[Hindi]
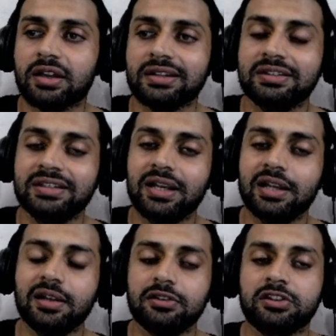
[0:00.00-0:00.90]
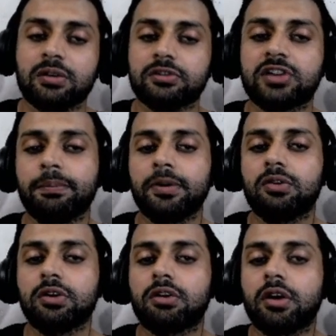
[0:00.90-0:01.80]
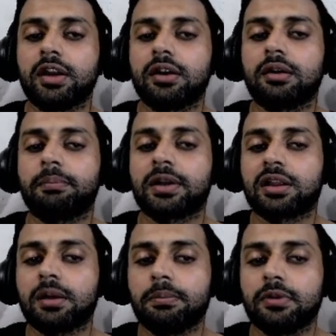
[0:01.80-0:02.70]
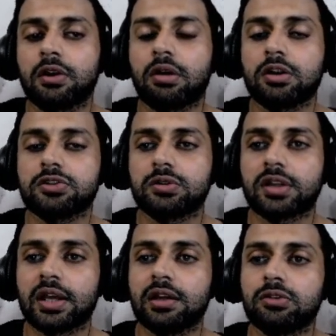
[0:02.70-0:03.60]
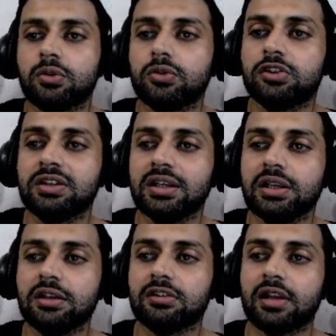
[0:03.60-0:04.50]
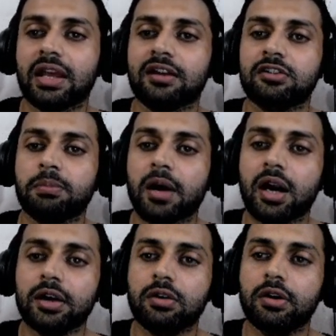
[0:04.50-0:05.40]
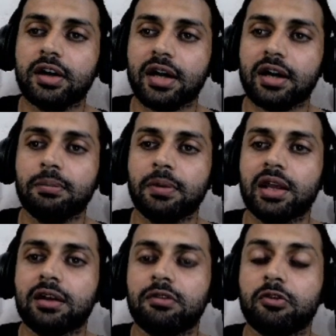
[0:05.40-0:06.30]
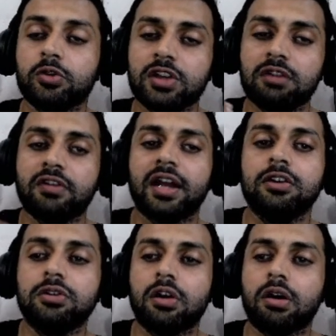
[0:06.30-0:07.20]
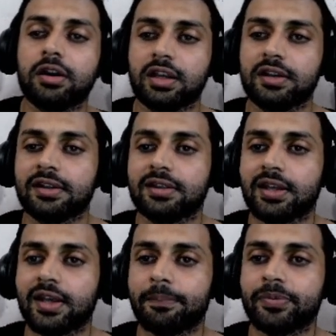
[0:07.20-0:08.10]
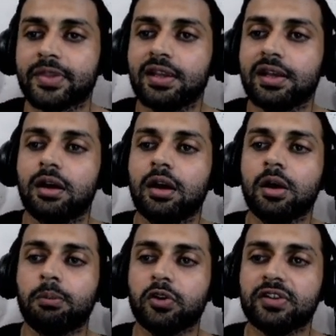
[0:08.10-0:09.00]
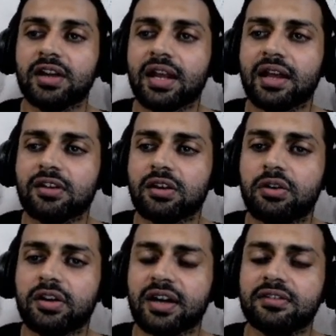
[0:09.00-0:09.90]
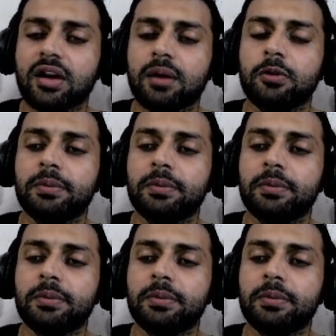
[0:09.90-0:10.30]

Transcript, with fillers: ये जब जब भी कोई कॉइन मतलब लॉन्च होता है तो उसकी एक स्मार्ट कॉन्ट्रैक्ट में एक उसकी वैल्यू लॉक की जाती है ठीक है बहुत सारे ऐसे कॉन्ट्रैक्ट्स आपको